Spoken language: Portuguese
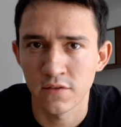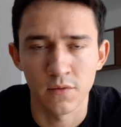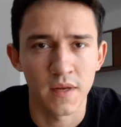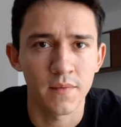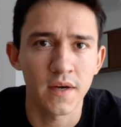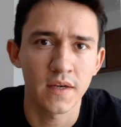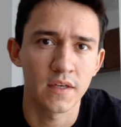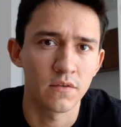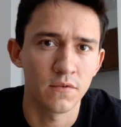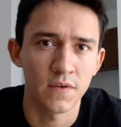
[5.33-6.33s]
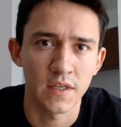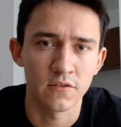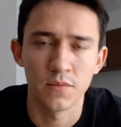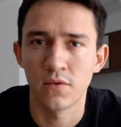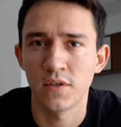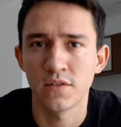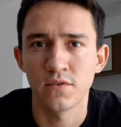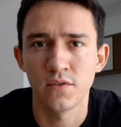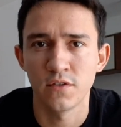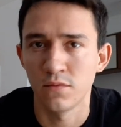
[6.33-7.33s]
sobre a marca, não vou falar sobre
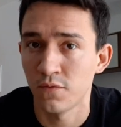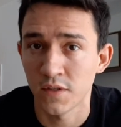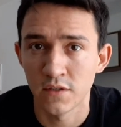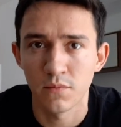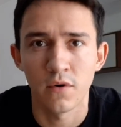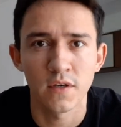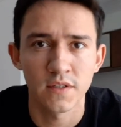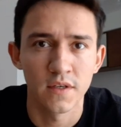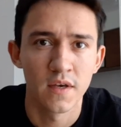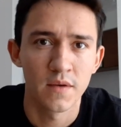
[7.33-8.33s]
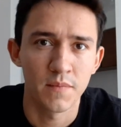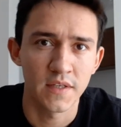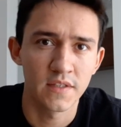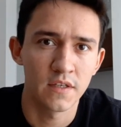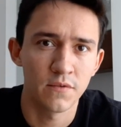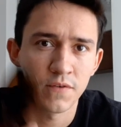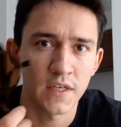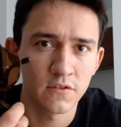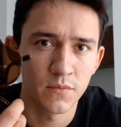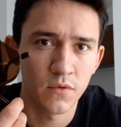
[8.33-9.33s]
coleções, não vou fazer unboxing, mas sim eu vou
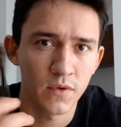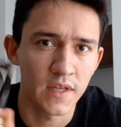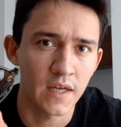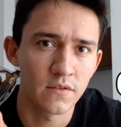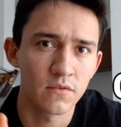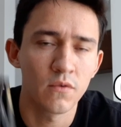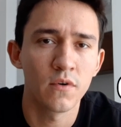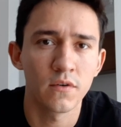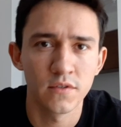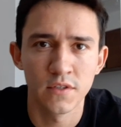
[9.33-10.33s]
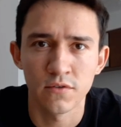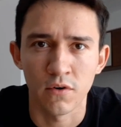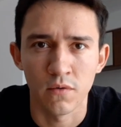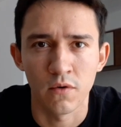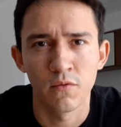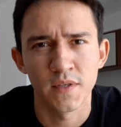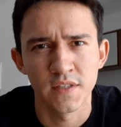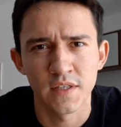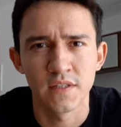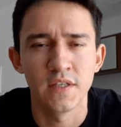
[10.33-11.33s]
falar sobre cuidados com óculos de sol, algumas
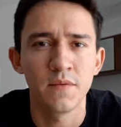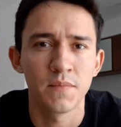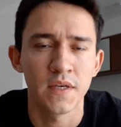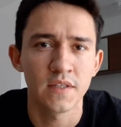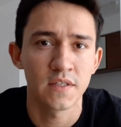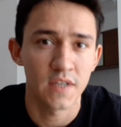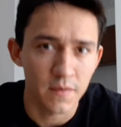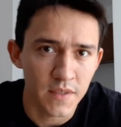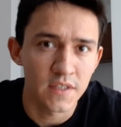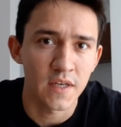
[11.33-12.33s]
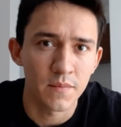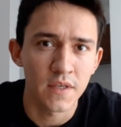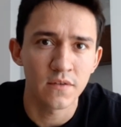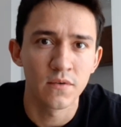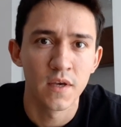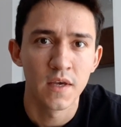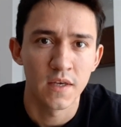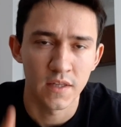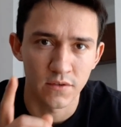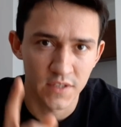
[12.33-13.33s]
dicas de limpeza, de armazenamento.
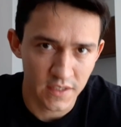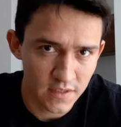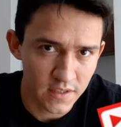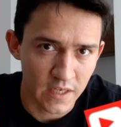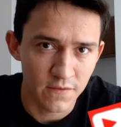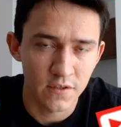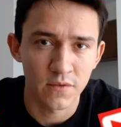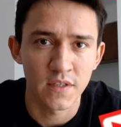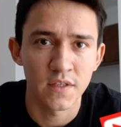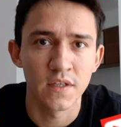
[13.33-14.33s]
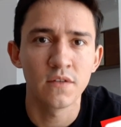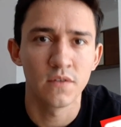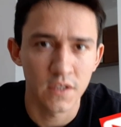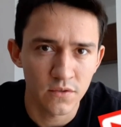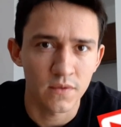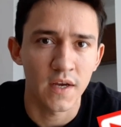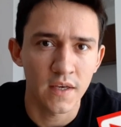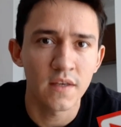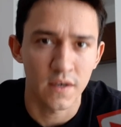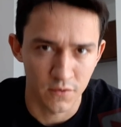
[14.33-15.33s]
Então já se inscreve se não é inscrito, deixa um
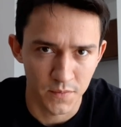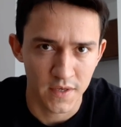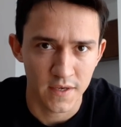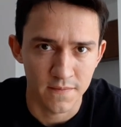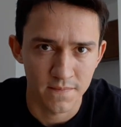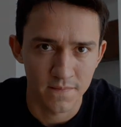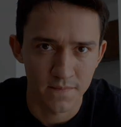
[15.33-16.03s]
like e acompanha aí.